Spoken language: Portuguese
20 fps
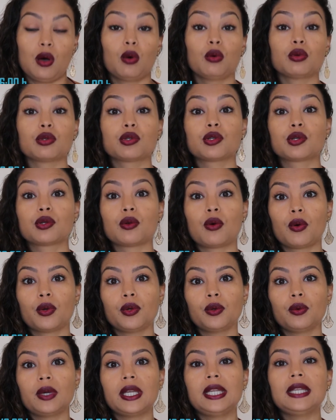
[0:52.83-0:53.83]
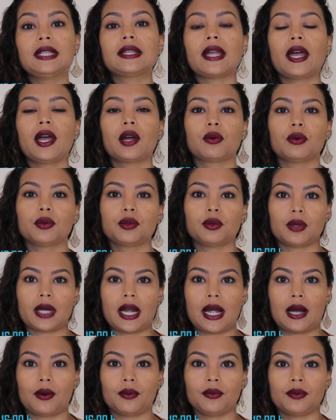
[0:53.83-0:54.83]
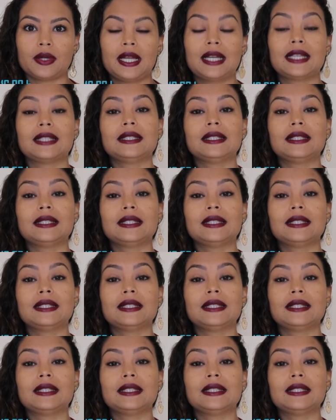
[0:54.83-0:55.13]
o sonho intercultural